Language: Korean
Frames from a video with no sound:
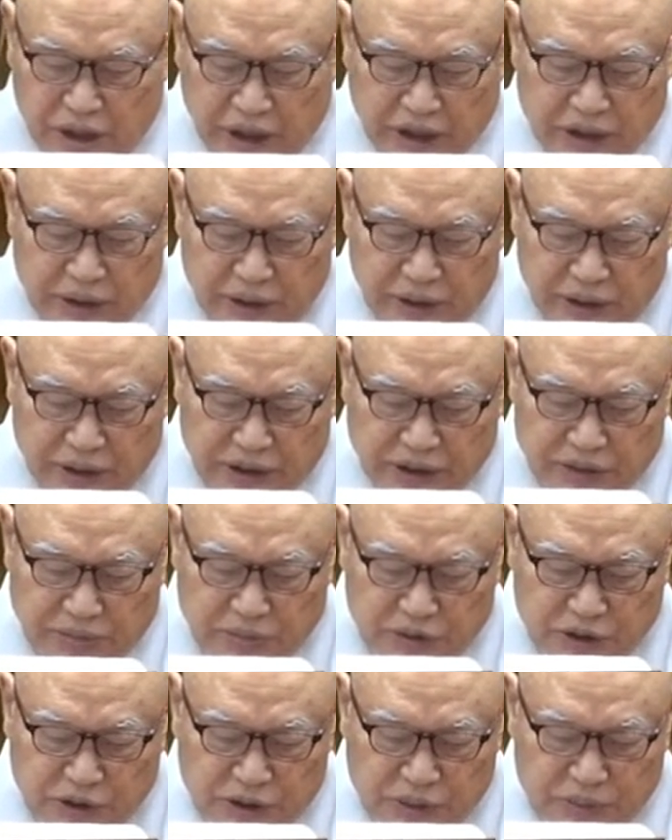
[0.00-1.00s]
가지가지
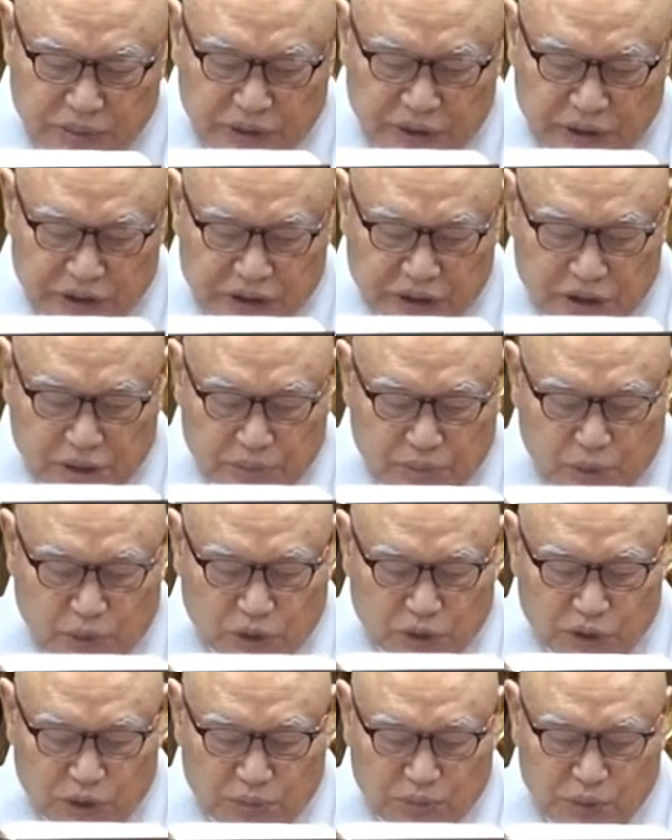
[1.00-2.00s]
음성을 부려서
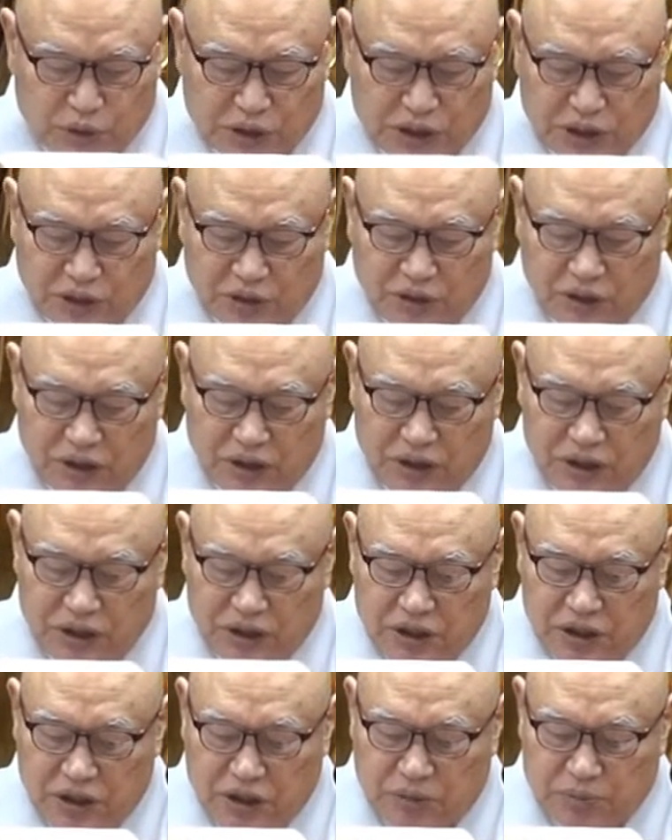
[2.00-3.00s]
모든 불자와
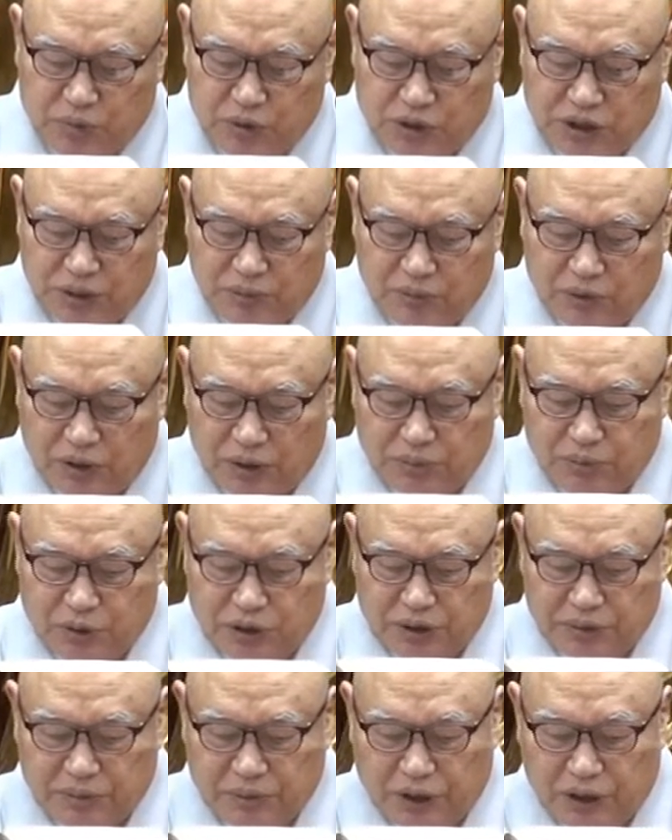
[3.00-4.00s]
부처님과
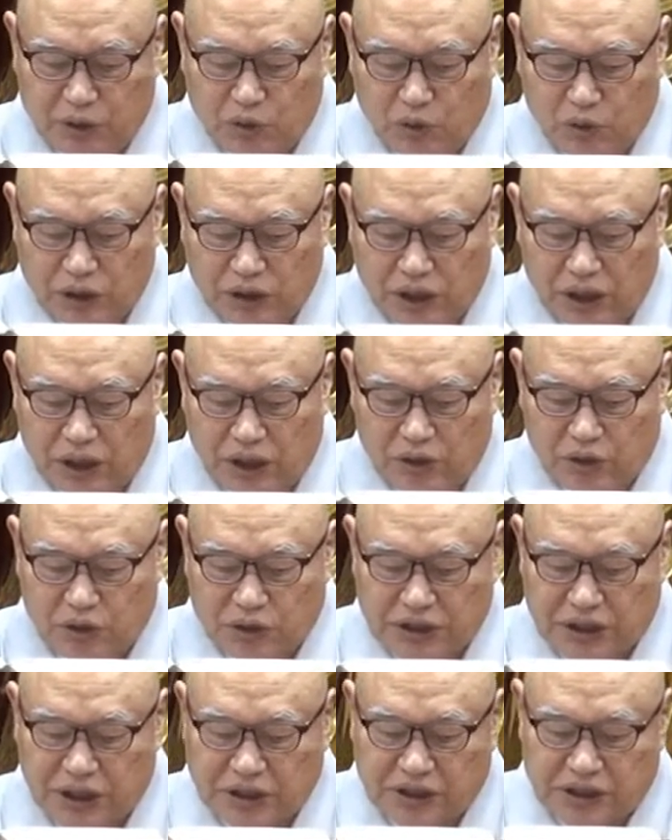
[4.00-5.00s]
부처님께
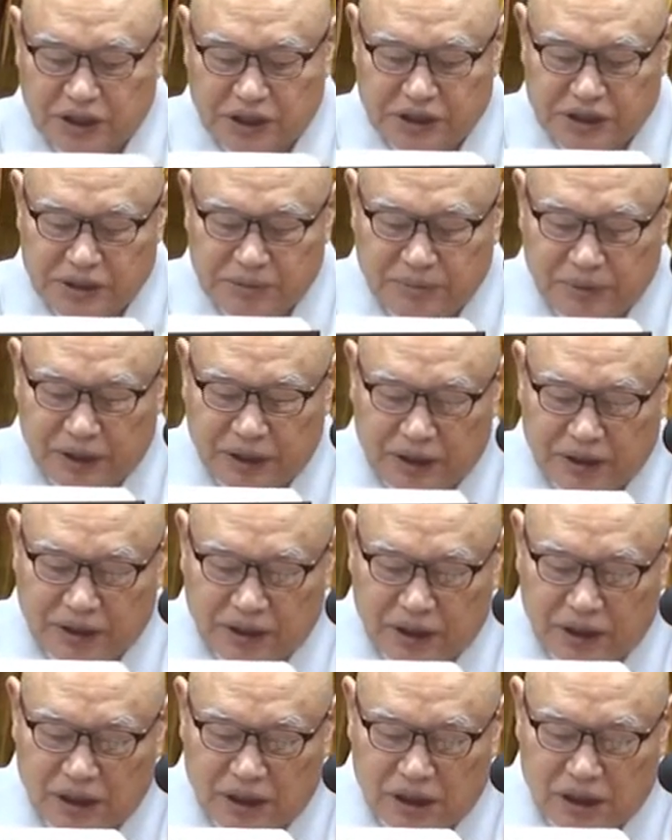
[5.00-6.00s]
공양하고 찬탄해서
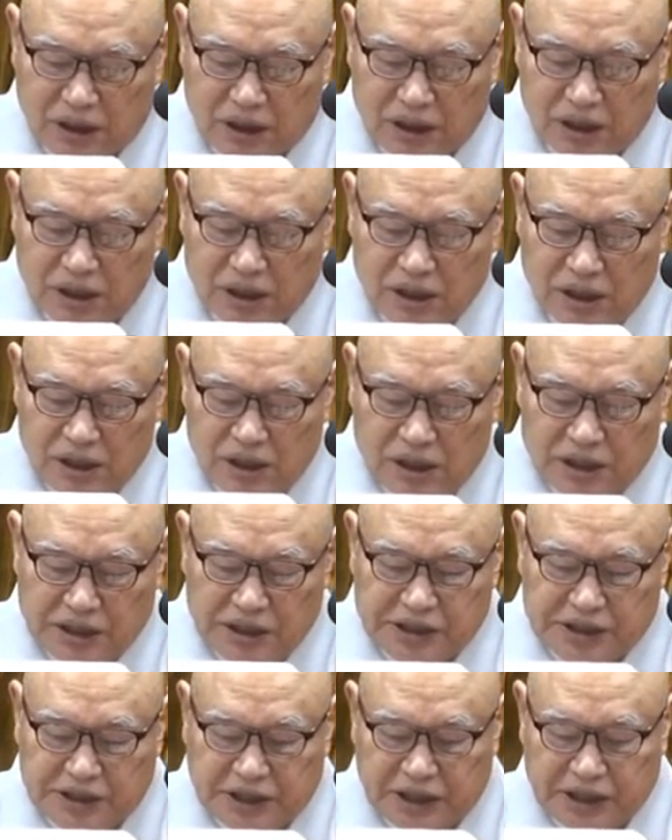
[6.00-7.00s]
말한다.
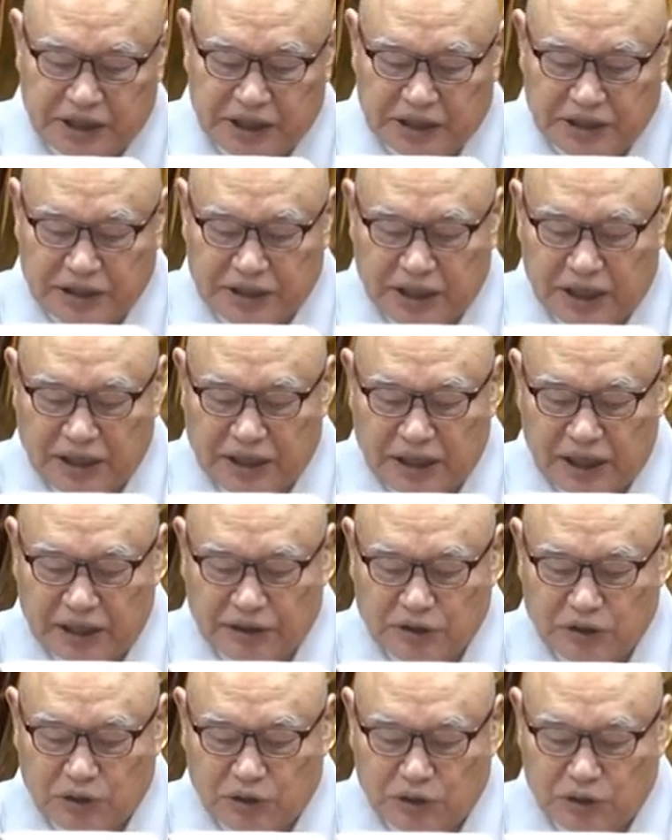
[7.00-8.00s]
일체견자
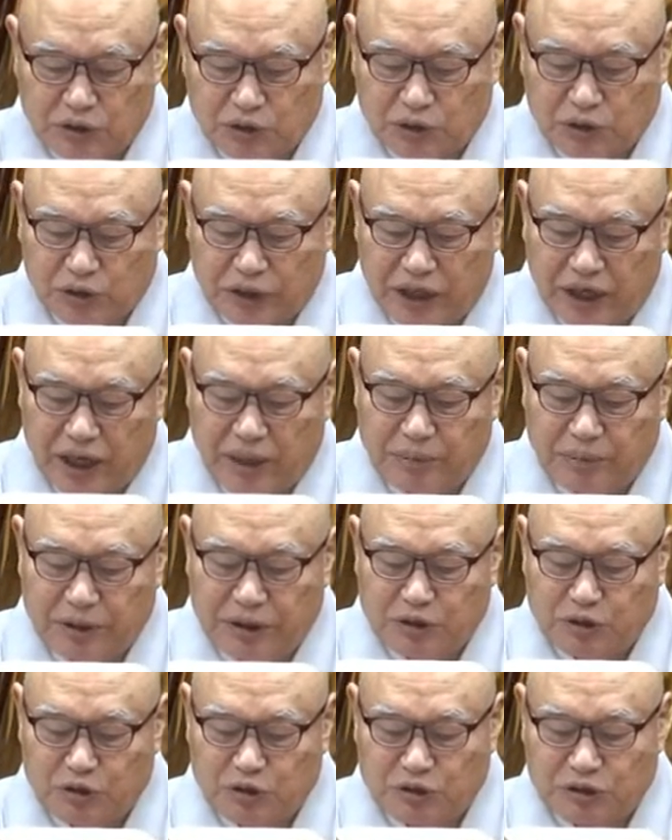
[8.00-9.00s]
양적쪽은
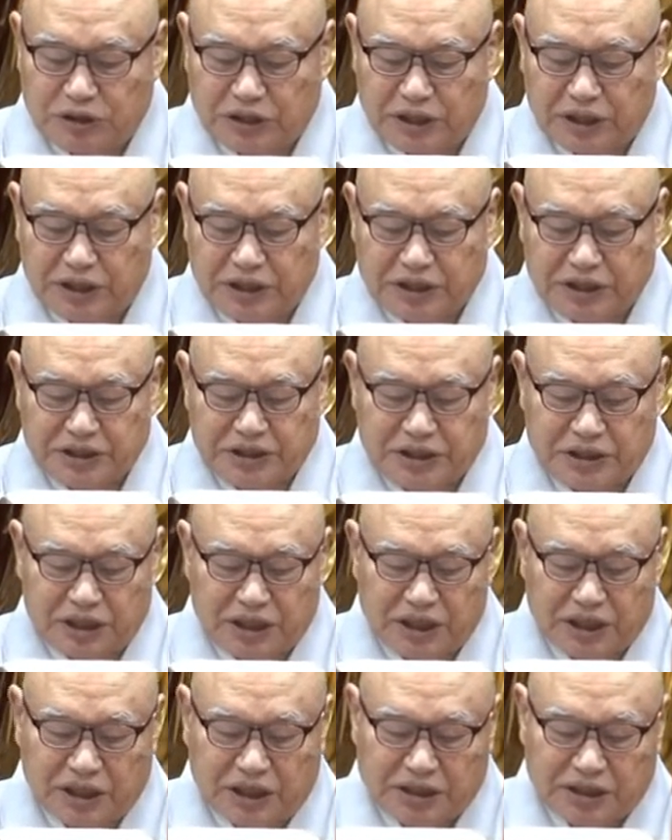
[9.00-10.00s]
애민중생
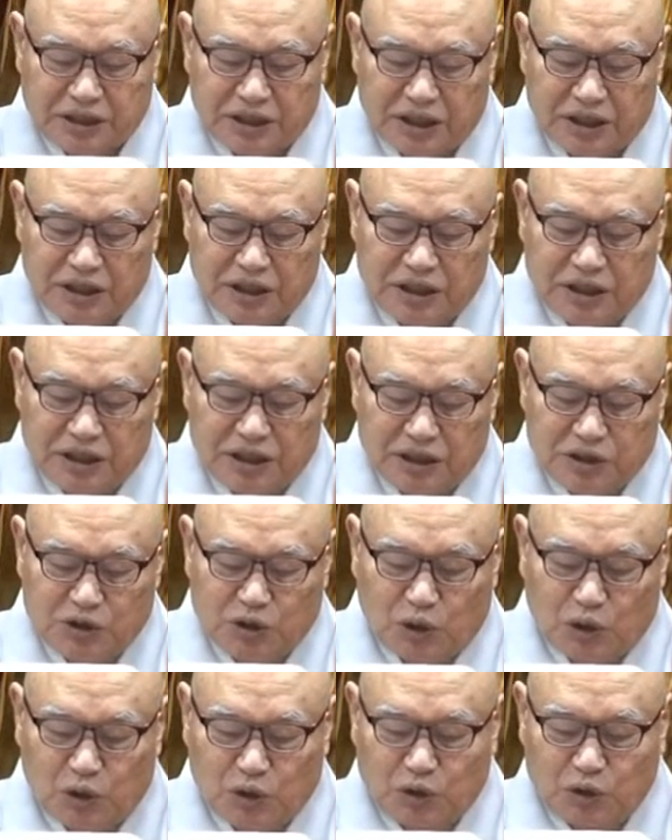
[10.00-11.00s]
현실력하서
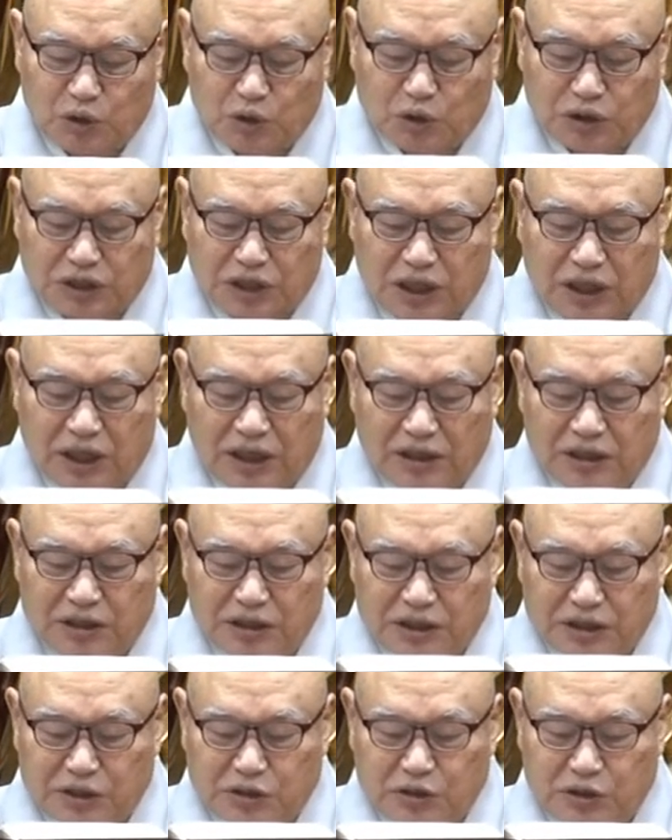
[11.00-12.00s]
종종
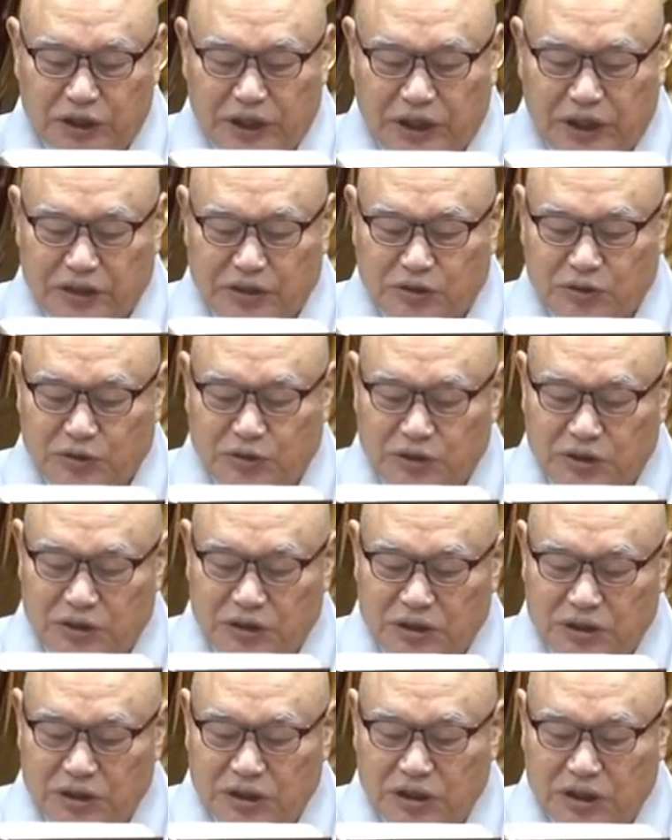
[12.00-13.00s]
천악을
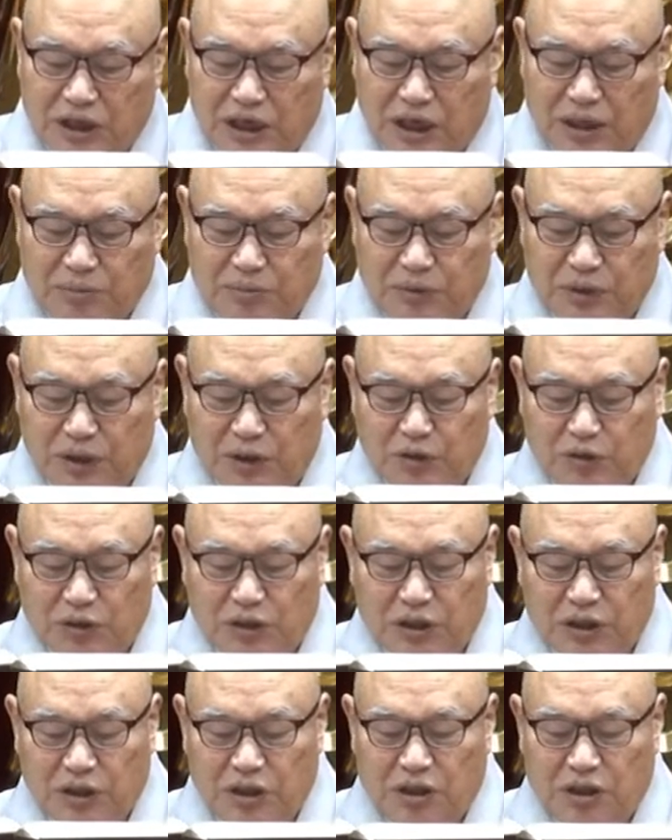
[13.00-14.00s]
연주해가지고서 아름다운